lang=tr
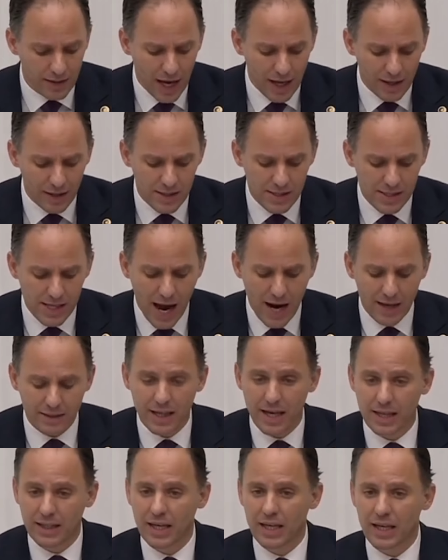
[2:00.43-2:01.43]

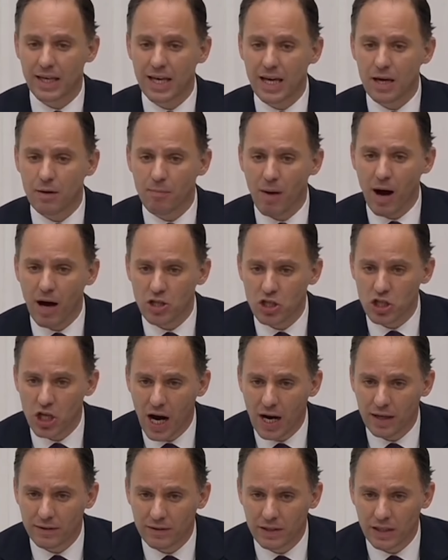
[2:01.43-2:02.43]
denizlerdeki imar
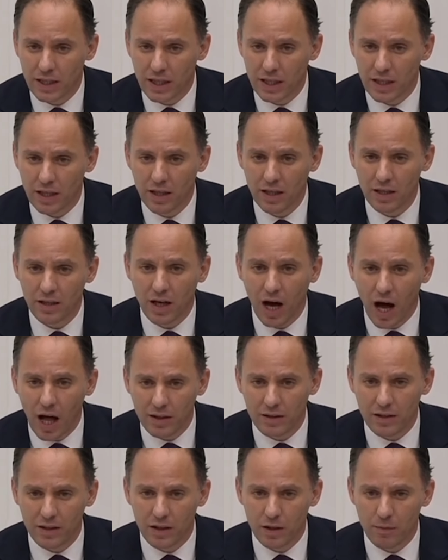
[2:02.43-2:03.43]
şartı
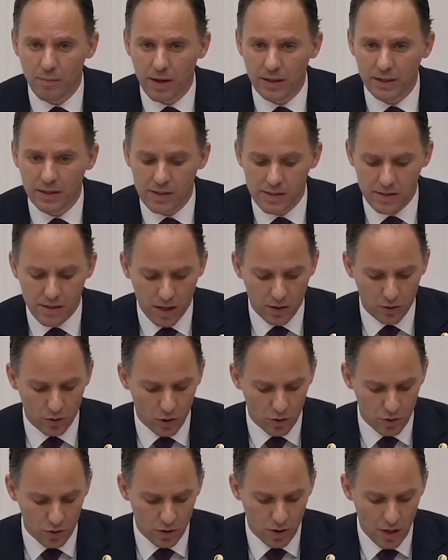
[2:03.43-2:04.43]
kaldırılmak
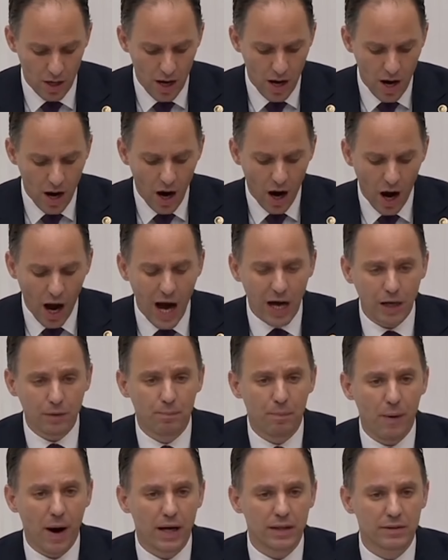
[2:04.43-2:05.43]
isteniyor.
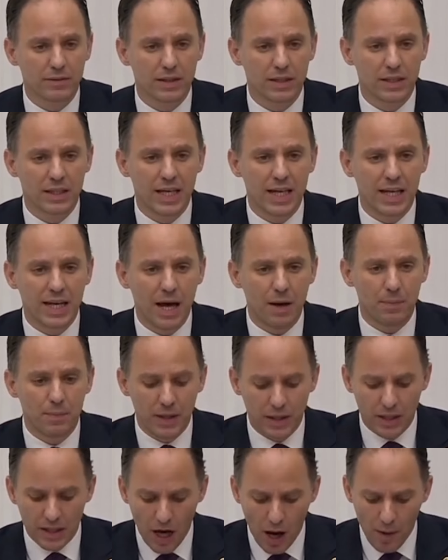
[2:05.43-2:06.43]
AK Parti yine
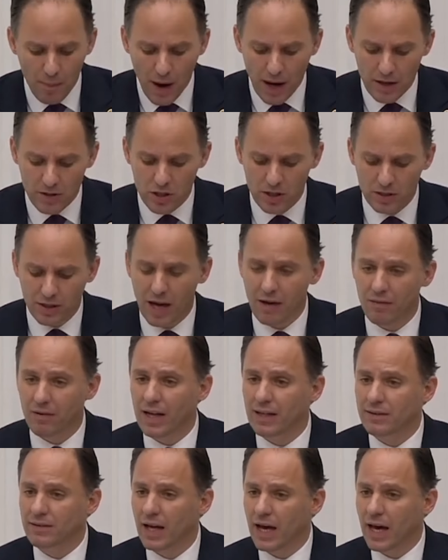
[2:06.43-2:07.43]
bir yabancı
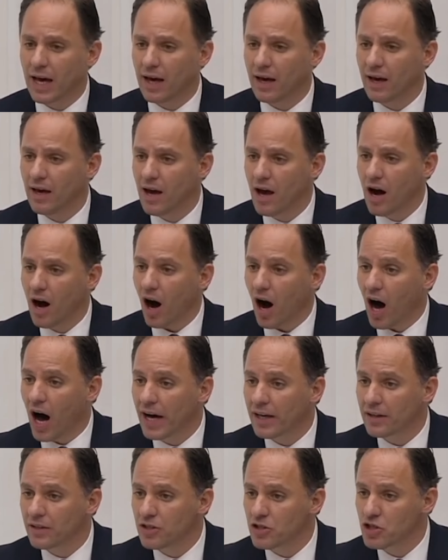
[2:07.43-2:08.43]
devlete
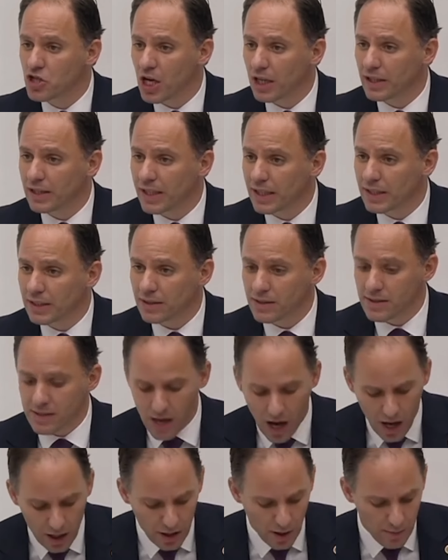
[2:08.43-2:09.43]
ayrıcalık
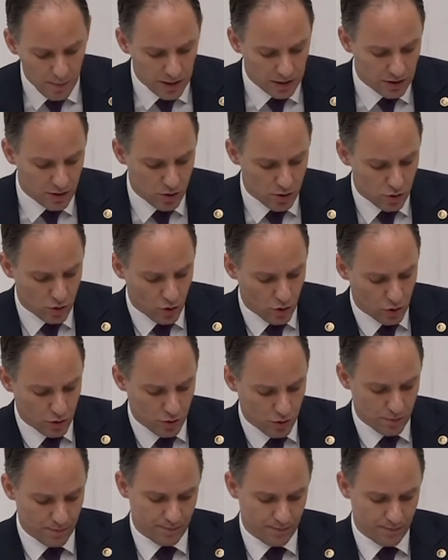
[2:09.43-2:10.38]
sağlamak istiyor.